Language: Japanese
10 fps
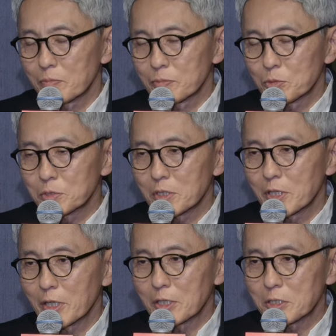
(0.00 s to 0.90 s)
そうじゃ
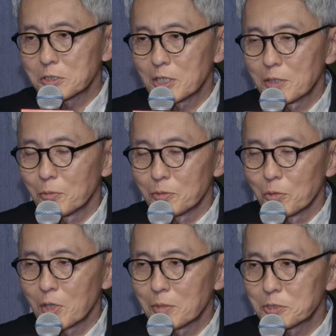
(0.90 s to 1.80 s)
ない形ででも
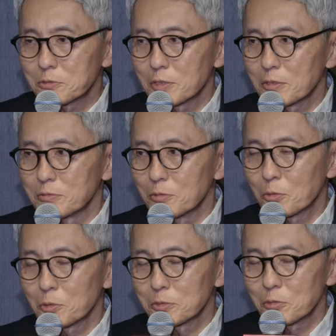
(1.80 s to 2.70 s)
ドラマ作れる
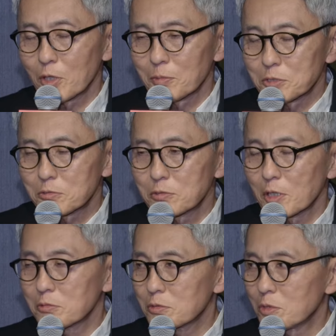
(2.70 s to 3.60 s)
こういうドラマ作
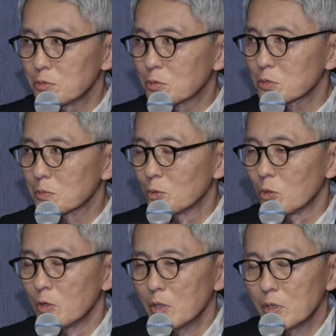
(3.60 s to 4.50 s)
れるっていうこと
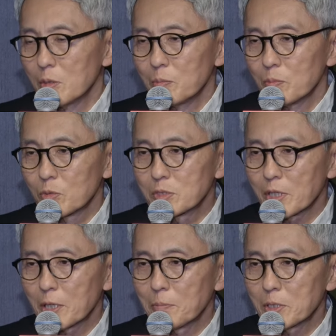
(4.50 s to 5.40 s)
も僕が
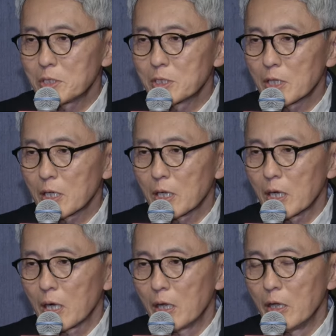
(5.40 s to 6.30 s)
現場にいなが
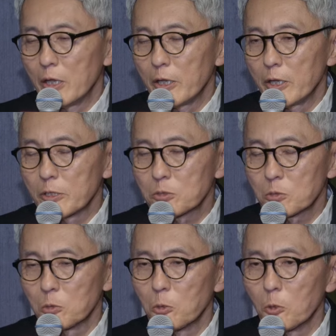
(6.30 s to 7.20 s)
ら、えー、っ
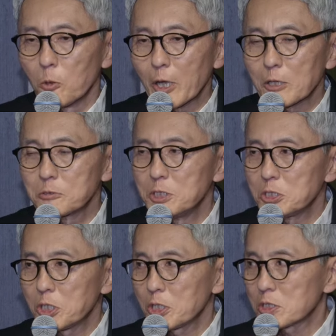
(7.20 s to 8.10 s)
と確認
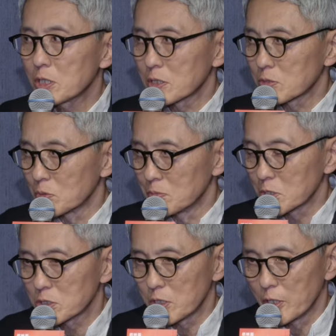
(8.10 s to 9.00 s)
していきたいなと思い
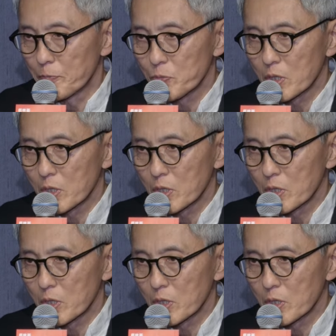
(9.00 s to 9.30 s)
まして